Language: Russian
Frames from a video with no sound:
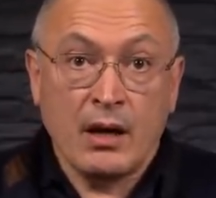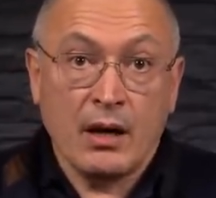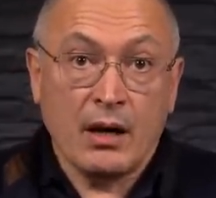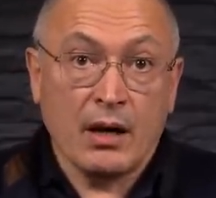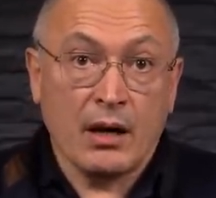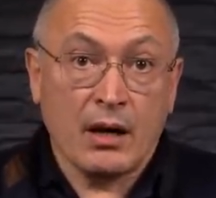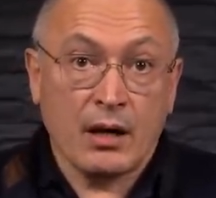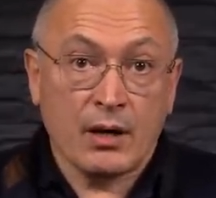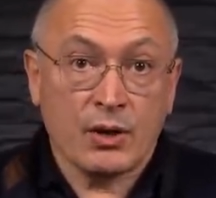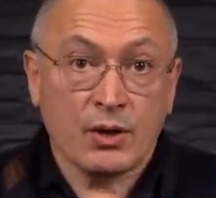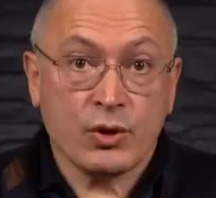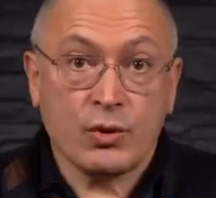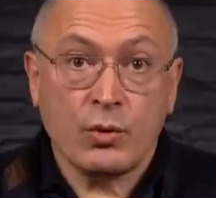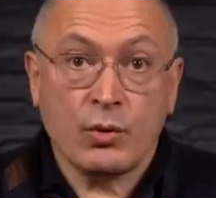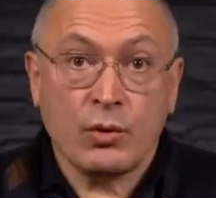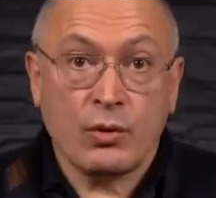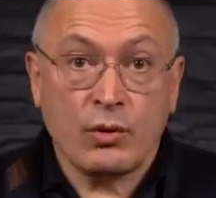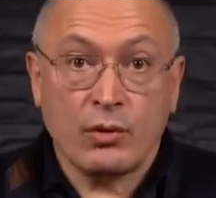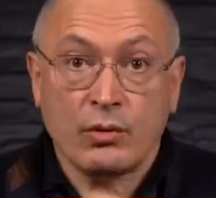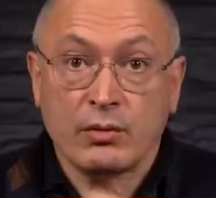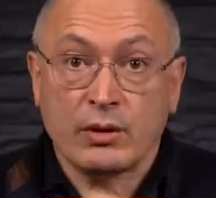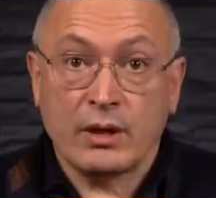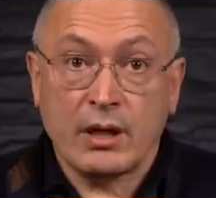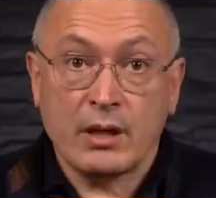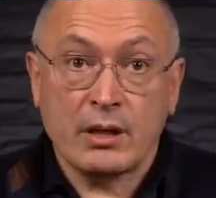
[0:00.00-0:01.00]
а,
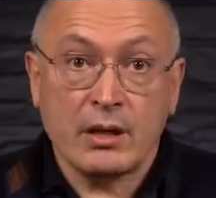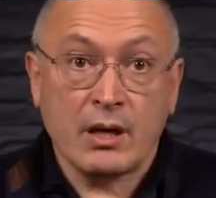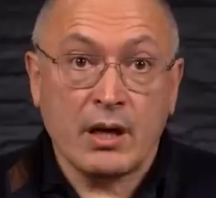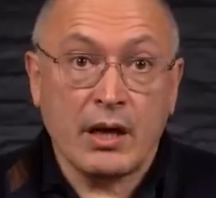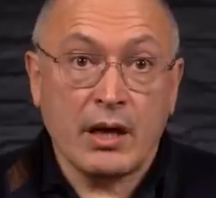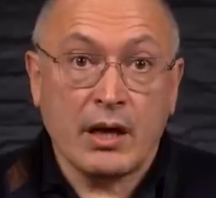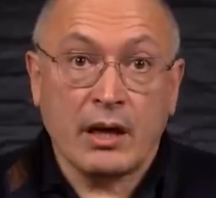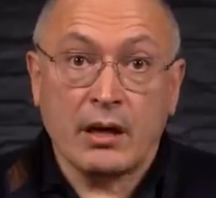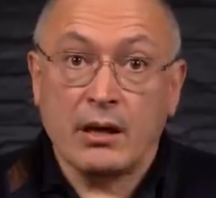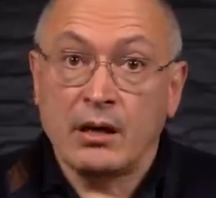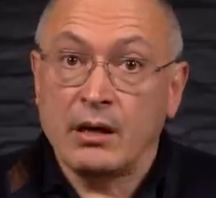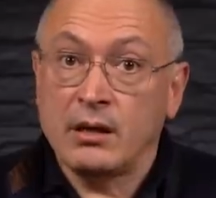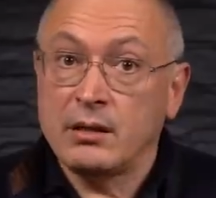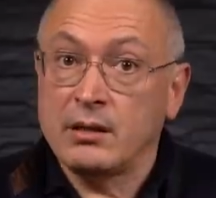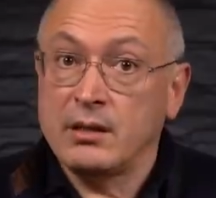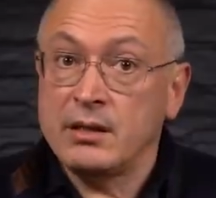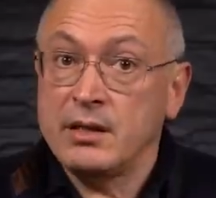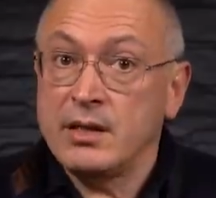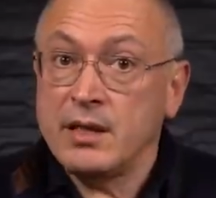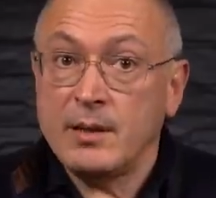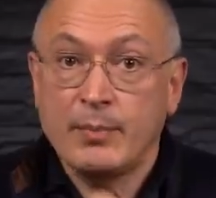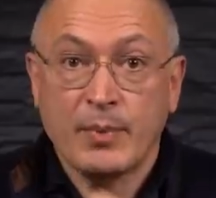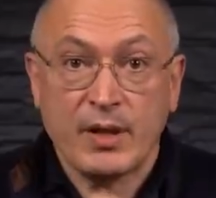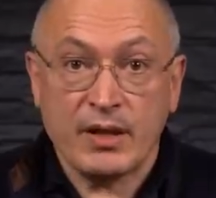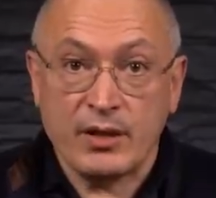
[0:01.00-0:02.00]
что Китай
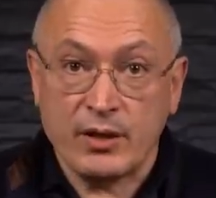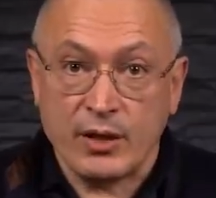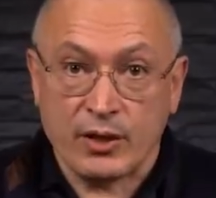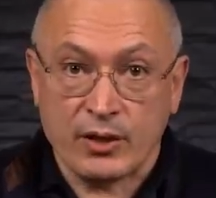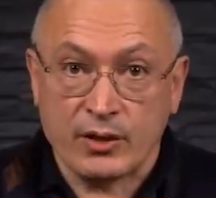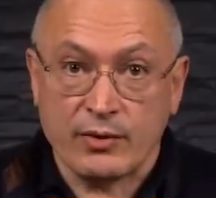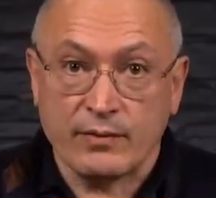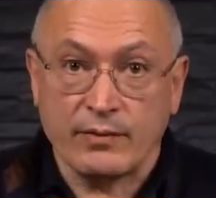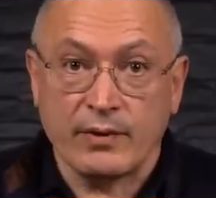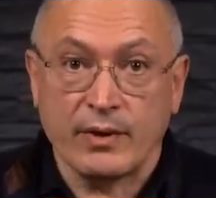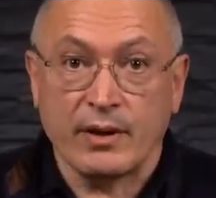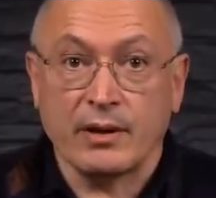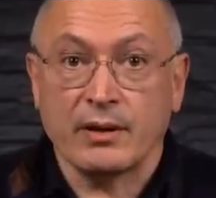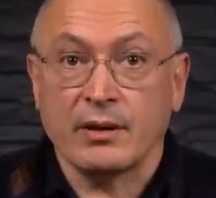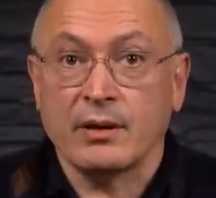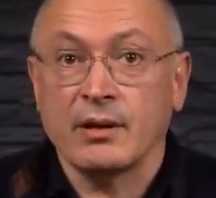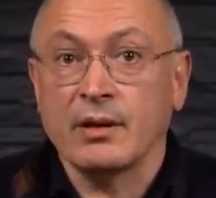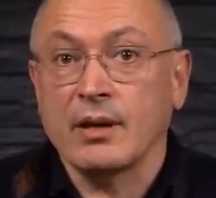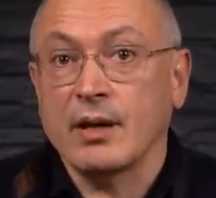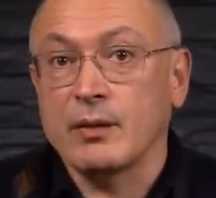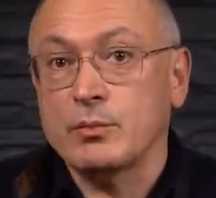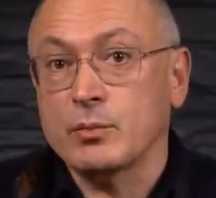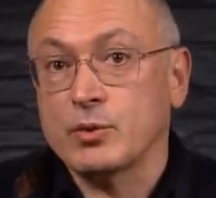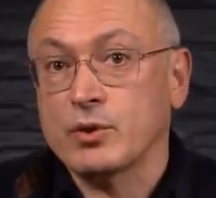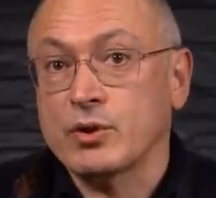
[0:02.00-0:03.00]
не поддерживает
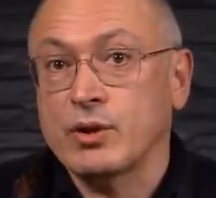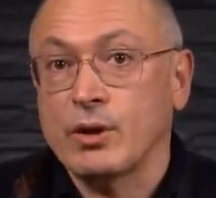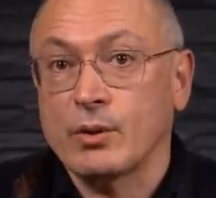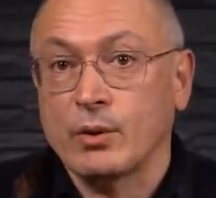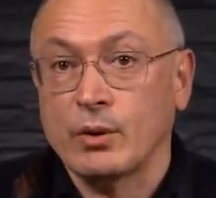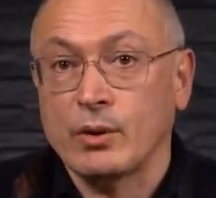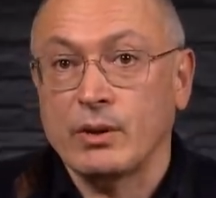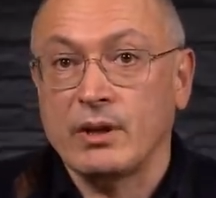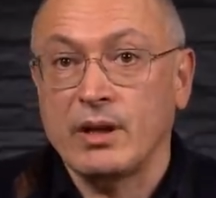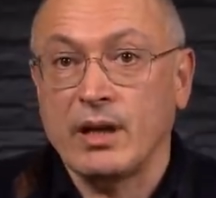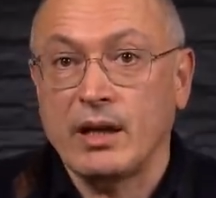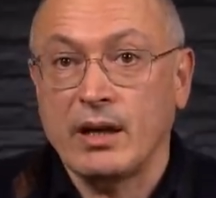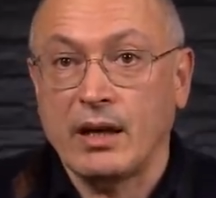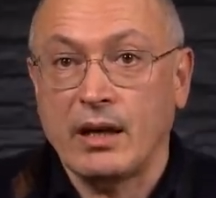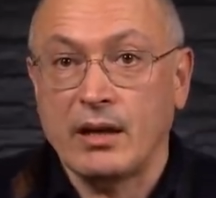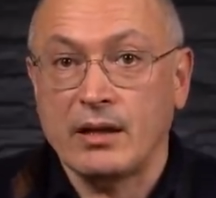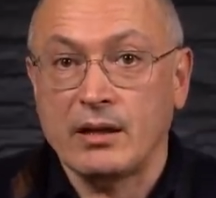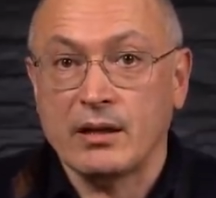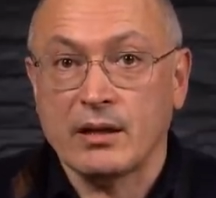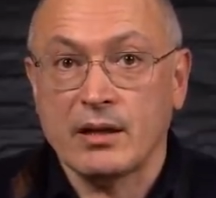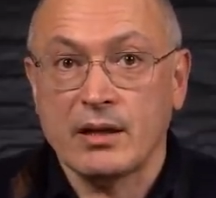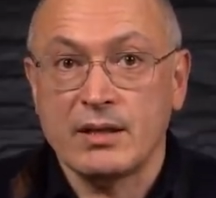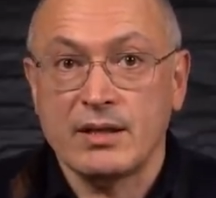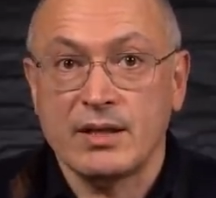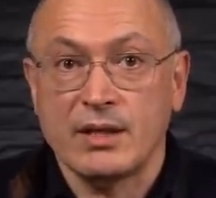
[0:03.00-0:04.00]
на международной
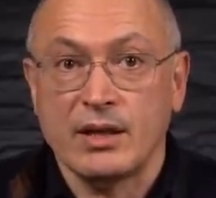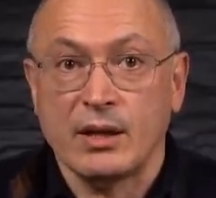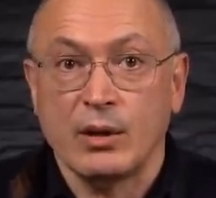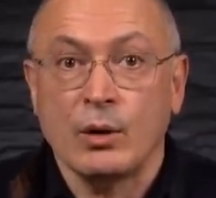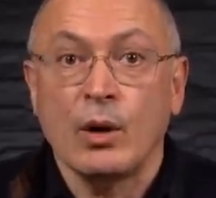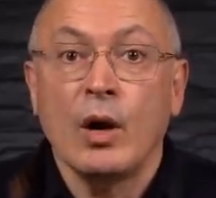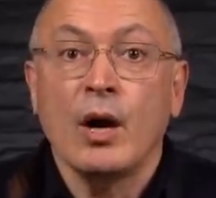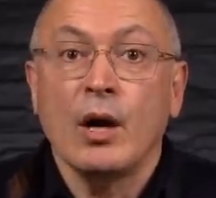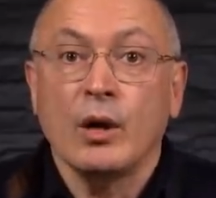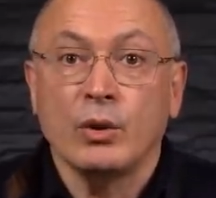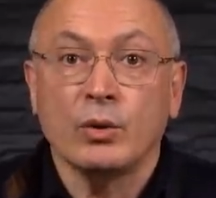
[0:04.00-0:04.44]
арене Россию,